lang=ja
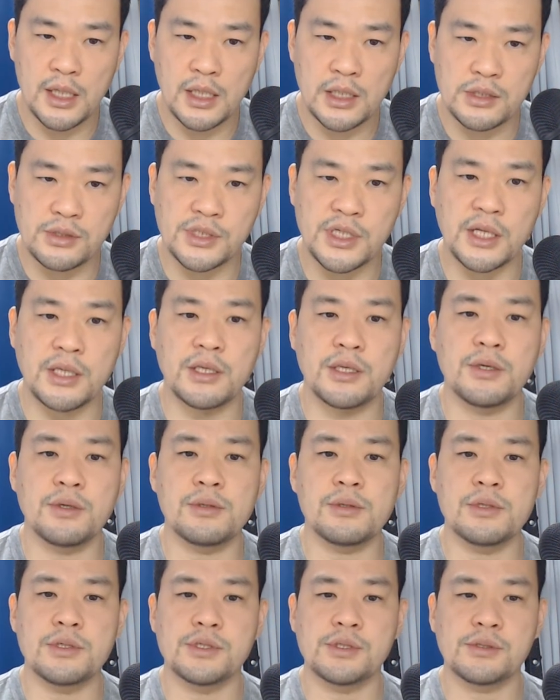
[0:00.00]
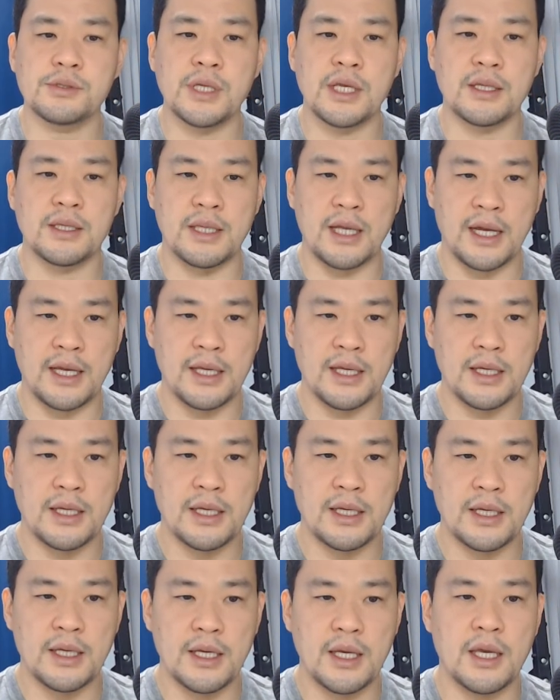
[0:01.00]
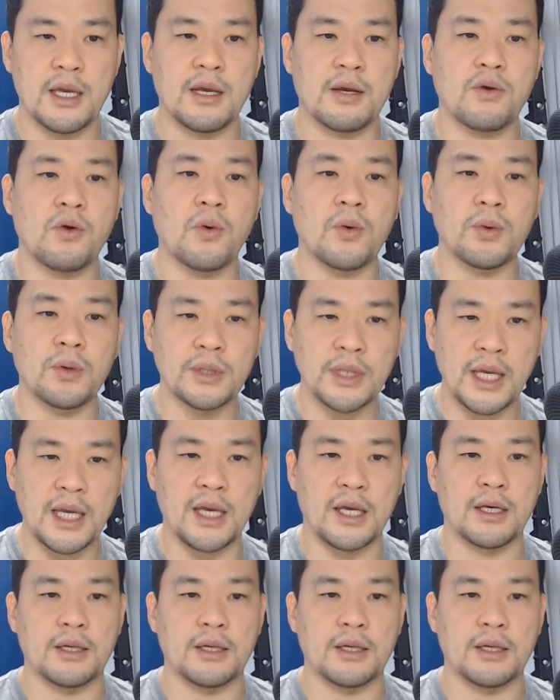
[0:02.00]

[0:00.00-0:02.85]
そして90年代、えー、ここで、